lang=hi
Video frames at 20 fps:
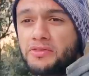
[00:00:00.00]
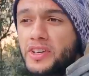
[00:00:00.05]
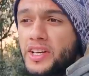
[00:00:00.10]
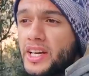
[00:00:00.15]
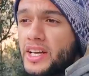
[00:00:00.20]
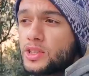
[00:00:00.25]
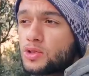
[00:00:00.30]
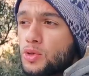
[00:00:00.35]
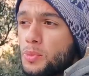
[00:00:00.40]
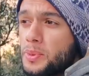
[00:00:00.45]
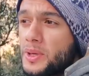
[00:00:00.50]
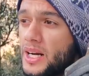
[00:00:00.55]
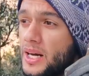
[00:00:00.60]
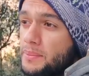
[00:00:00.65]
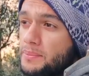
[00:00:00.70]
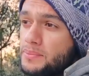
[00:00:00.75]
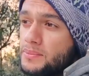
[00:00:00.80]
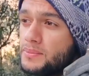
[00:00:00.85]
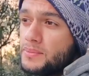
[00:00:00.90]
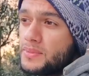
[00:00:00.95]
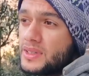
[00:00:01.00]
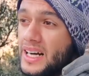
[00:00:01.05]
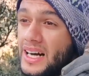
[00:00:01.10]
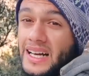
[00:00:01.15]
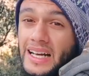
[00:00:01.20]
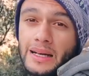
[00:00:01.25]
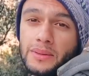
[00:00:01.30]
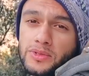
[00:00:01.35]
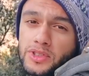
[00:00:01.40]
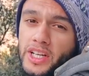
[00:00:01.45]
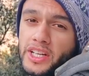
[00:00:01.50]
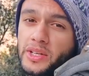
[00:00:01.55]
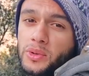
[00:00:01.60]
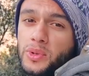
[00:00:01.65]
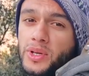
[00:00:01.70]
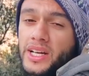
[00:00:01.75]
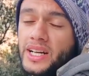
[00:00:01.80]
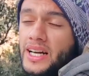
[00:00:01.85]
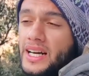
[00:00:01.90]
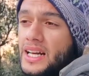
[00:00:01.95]
फ्री हैं तो फिर आप कालाम जाए
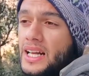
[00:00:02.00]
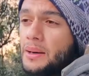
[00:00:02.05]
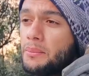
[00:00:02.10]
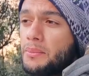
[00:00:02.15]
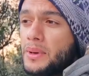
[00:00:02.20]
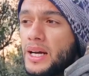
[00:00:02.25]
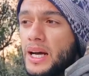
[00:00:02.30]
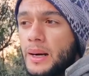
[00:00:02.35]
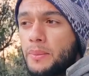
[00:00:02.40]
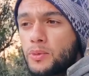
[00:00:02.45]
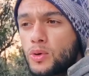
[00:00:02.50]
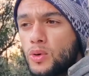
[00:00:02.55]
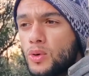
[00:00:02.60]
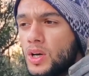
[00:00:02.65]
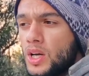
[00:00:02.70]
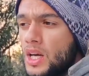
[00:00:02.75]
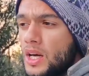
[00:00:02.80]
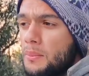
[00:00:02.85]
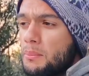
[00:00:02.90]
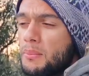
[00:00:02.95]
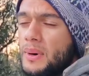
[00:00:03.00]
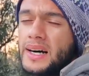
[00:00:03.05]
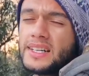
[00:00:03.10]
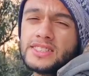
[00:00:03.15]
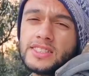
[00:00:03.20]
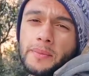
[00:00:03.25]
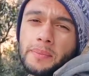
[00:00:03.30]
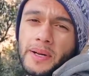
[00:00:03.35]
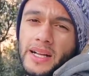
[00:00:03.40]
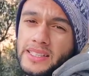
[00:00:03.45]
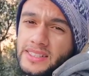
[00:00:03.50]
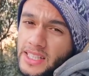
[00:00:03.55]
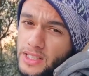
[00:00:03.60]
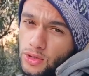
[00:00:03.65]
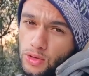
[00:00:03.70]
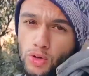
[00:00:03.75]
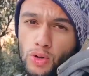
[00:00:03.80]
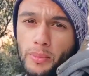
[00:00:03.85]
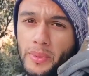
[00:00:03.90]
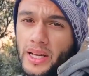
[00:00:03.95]
क्योंकि कालाम में आपको मार्च अप्रैल तक
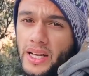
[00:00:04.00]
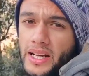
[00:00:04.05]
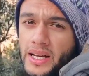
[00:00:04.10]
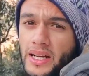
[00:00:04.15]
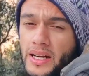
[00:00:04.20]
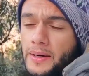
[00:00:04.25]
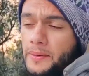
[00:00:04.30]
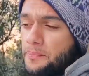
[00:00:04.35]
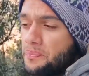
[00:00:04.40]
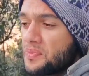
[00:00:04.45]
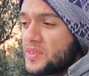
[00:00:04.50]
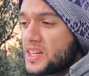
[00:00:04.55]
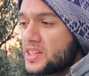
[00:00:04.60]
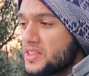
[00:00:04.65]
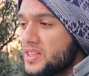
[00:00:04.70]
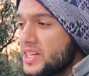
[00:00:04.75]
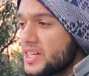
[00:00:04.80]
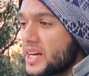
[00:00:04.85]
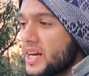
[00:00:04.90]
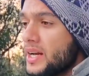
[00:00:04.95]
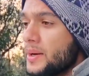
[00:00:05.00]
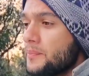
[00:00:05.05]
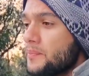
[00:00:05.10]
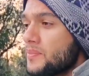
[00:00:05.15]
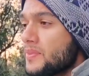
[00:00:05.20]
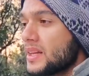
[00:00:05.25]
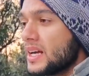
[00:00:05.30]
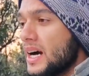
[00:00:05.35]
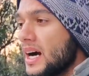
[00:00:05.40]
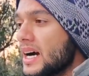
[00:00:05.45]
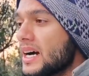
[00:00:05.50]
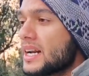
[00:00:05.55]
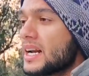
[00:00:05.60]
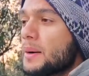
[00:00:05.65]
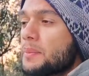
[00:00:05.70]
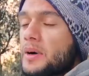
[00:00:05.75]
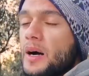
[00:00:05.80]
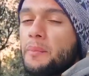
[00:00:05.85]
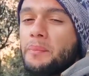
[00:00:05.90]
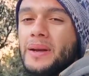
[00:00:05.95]
स्नो मिलेगा ठीक है अगर
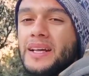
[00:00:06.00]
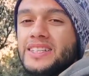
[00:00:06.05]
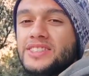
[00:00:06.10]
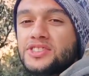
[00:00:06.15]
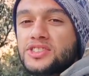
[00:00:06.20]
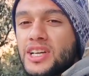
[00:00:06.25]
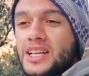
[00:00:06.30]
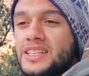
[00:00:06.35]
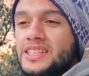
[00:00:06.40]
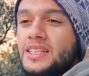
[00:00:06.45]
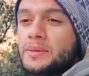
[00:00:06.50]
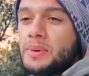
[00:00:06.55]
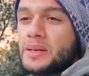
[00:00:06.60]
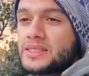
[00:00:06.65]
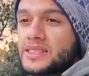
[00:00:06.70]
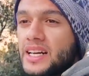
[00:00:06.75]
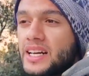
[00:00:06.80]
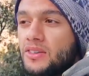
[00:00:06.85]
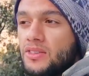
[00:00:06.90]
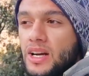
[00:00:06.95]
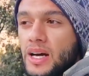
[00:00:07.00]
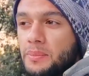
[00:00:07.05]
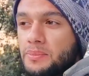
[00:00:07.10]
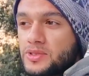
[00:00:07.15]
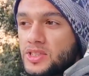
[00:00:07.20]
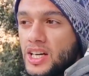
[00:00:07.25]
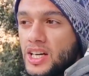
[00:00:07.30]
आपका प्लेन जल्दी बन रहा है और आप